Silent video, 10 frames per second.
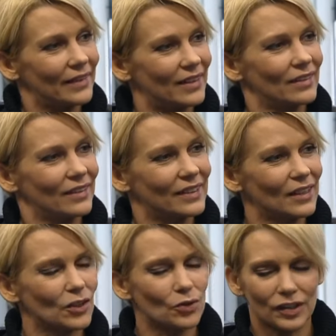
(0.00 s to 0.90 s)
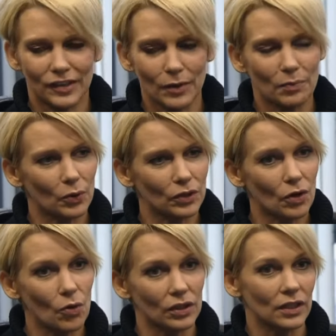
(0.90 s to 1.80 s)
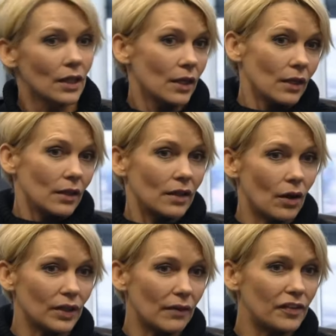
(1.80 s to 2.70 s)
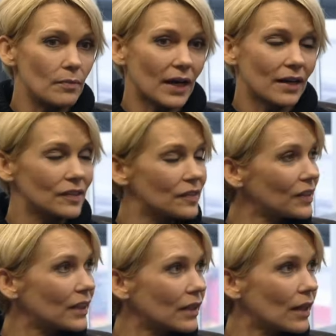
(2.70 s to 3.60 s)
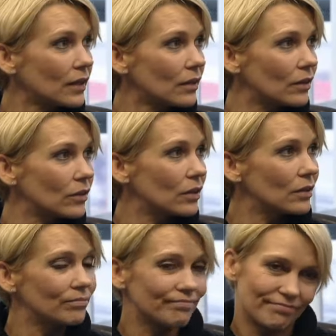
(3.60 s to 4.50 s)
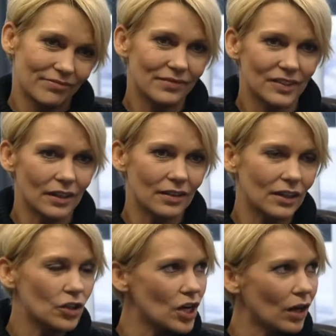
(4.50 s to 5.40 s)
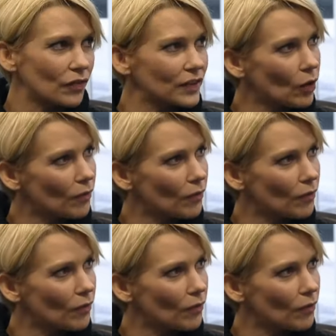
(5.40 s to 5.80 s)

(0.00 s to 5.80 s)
Ja, der hat natürlich ziemlich blöd geguckt. Ja, und an viel mehr kann sie sich nicht erinnern. Sie hat dann den Schlag auf den